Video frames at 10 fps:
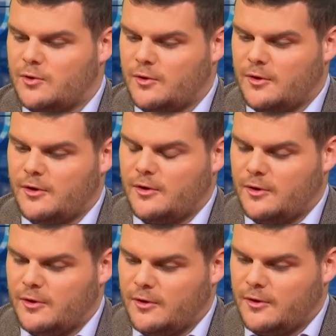
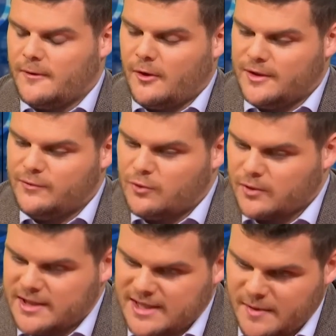que, rendez-vous
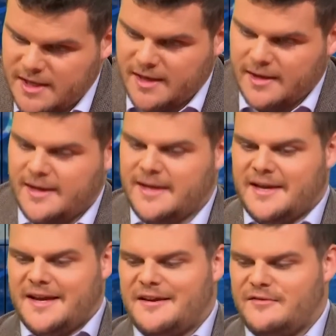compte, les Arméniens
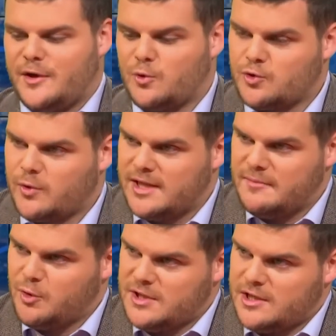avaient construit des
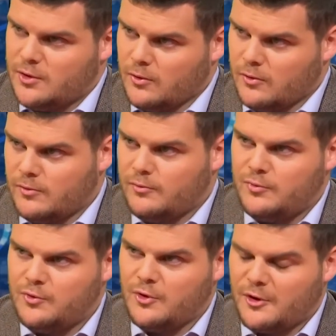positions
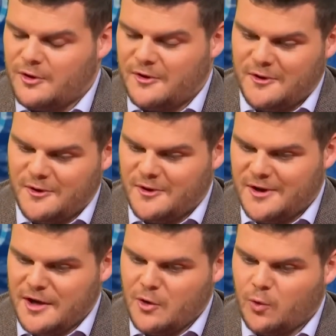pour
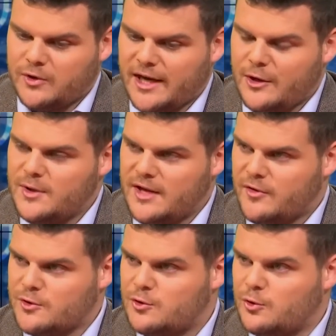contrer une
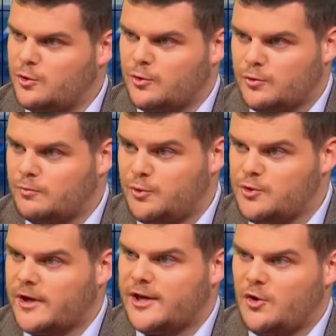avance de
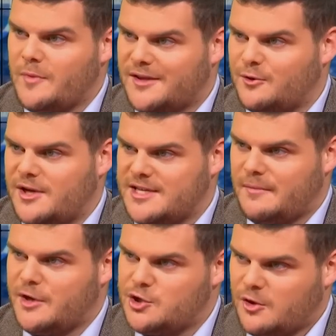plusieurs kilomètres de
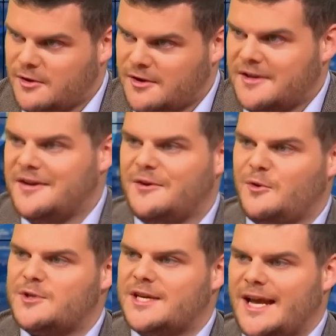l'Azerbaïdjan
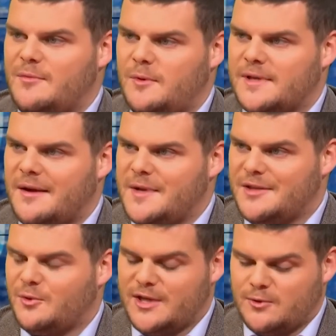au sein de la République
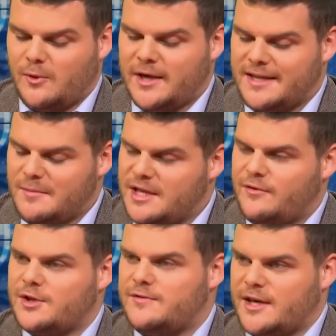d'Arménie. Donc ils ont établi des
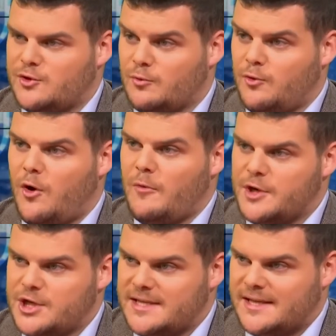fortifications pour
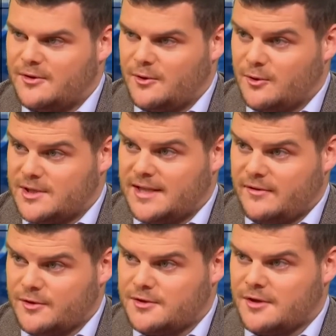empêcher cette, que cette
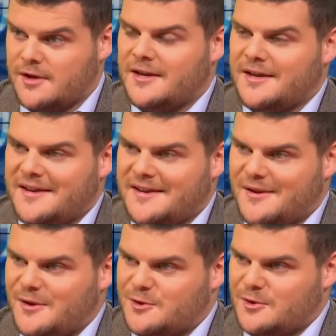avance
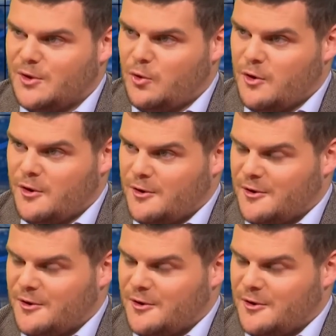se déroule,